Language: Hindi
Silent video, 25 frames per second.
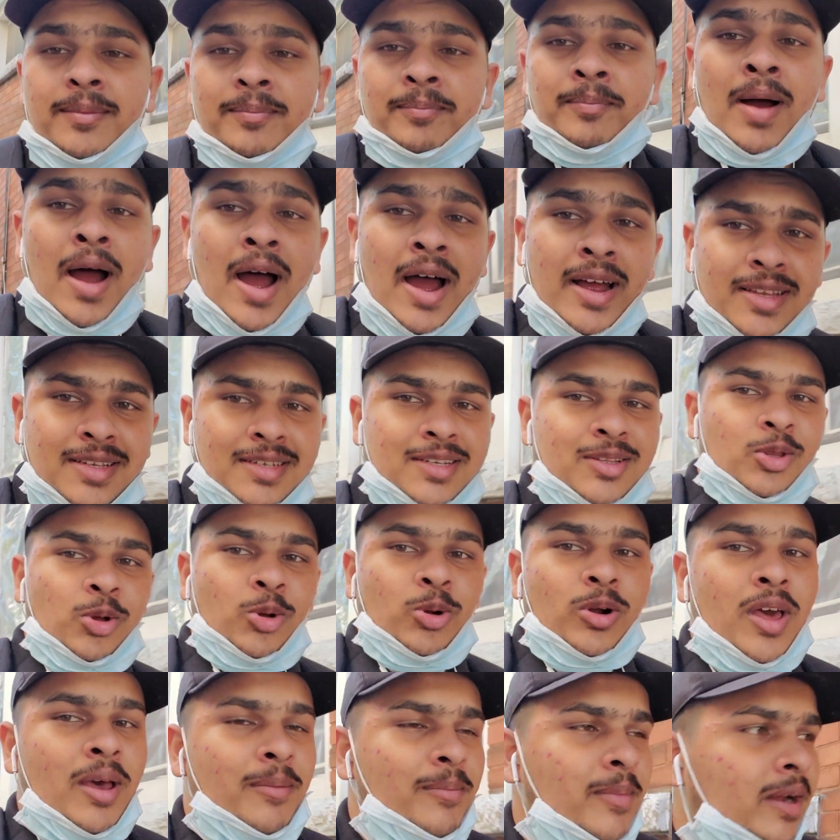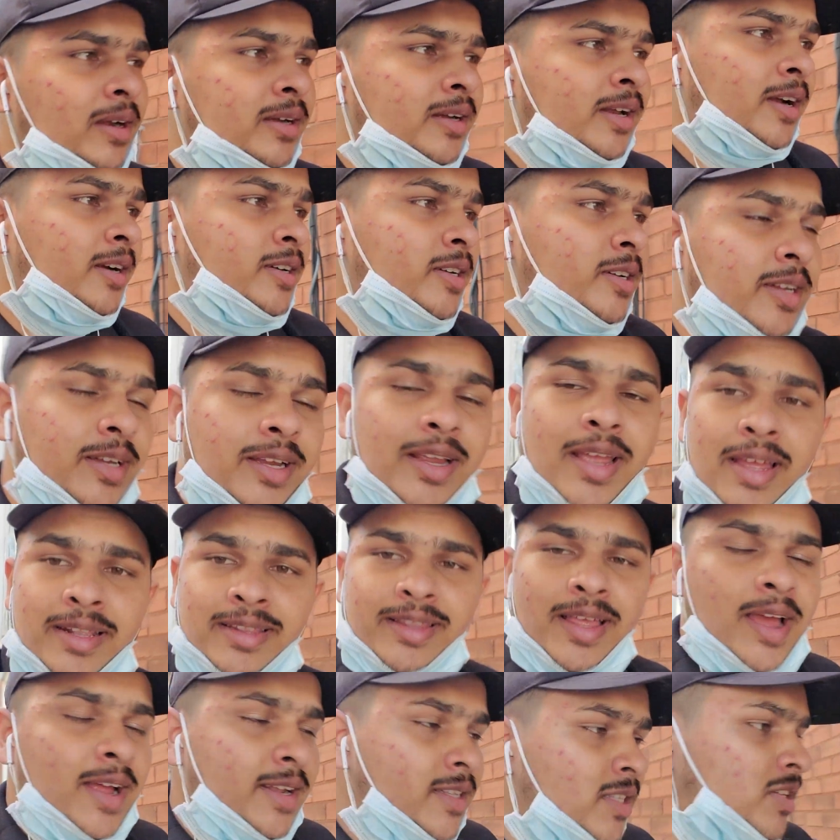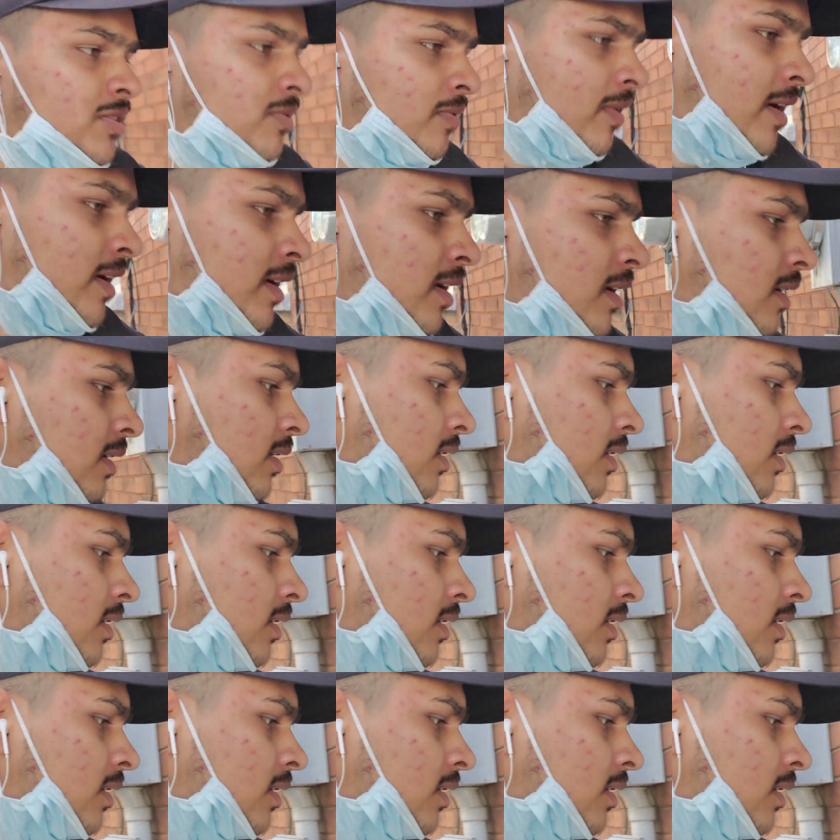मास्क थोड़ा मैंडेटरी है दैट्स वाई